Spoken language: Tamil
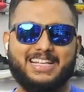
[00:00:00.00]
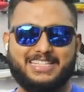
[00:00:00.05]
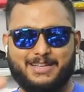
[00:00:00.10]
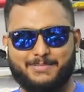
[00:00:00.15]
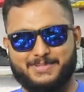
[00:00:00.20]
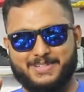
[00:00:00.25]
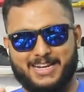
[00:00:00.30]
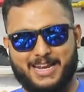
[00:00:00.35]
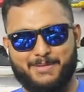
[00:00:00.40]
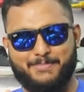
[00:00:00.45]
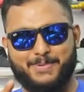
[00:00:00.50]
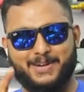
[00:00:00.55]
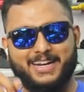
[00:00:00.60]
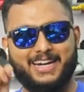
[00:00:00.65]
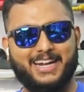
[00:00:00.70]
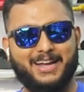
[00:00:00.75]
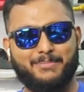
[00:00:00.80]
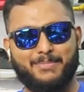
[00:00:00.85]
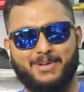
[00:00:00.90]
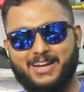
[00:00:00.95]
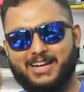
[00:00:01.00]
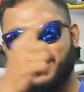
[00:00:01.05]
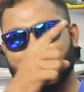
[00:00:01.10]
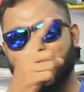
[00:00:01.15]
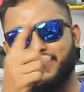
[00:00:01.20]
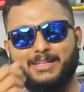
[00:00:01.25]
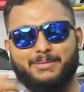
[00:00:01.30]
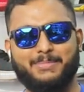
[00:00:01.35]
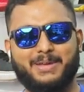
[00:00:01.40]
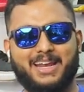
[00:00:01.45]
சப்ஸ்கிரைப் பண்ணிடுங்க
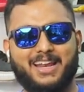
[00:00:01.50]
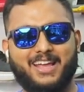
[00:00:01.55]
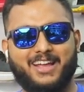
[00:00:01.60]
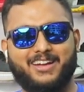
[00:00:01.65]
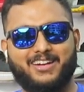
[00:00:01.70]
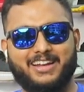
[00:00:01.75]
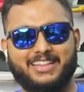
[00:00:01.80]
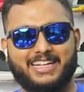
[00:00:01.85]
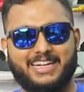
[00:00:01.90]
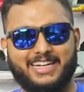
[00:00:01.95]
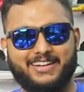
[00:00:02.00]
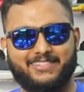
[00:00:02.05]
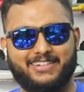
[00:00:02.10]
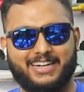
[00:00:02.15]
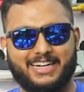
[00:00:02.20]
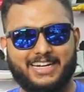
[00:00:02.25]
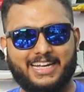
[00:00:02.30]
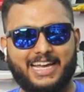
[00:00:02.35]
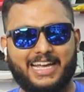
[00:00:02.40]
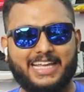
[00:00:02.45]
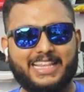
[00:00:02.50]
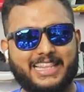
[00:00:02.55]
மறக்காமல் அந்த பெல் ஐக்கானை தட்டி விட்டுருங்க